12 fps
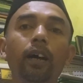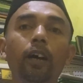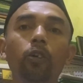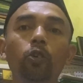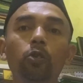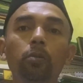
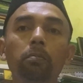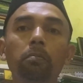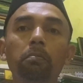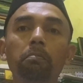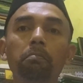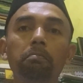harus
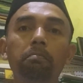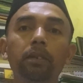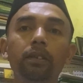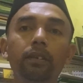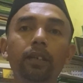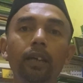
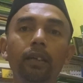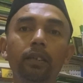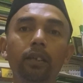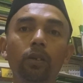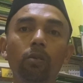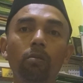
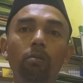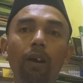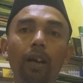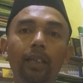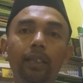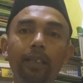menjadi
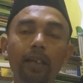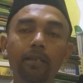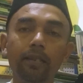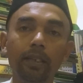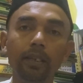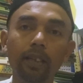
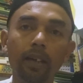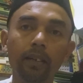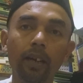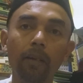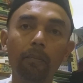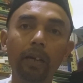kualitas kita
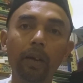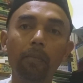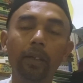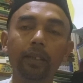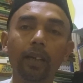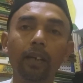dalam
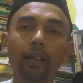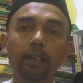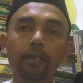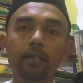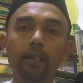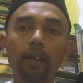mendapatkan
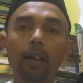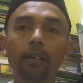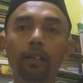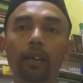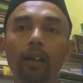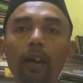rizki
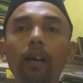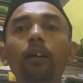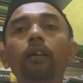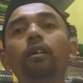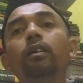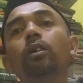adalah
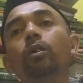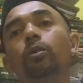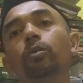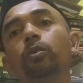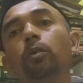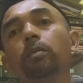
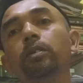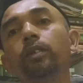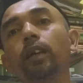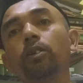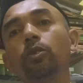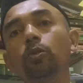untuk
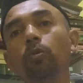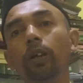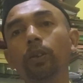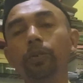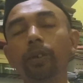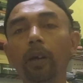mencari
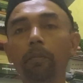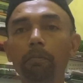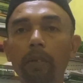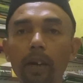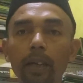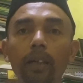sesuatu yang
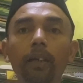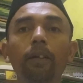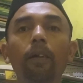baik